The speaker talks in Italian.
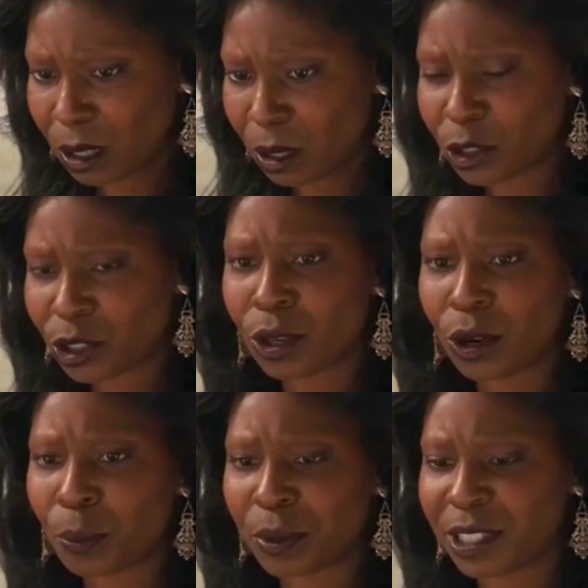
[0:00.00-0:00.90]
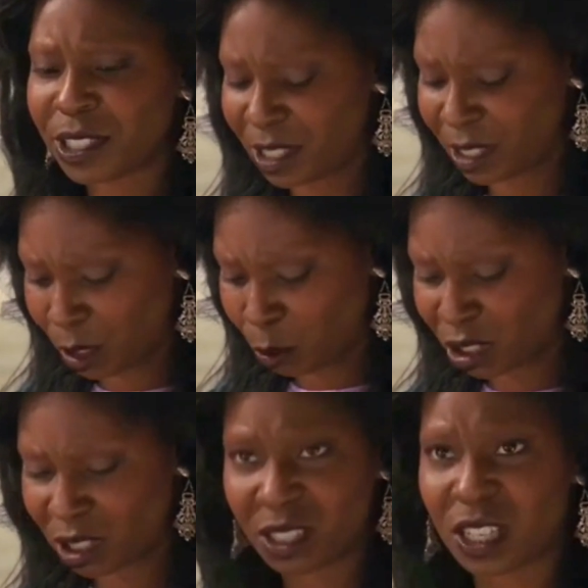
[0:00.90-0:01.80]
Dice di andare alla polizia,
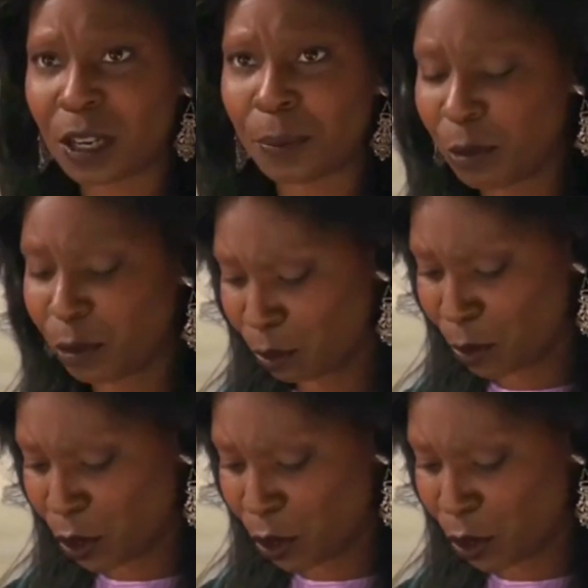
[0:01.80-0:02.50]
non era una rapina,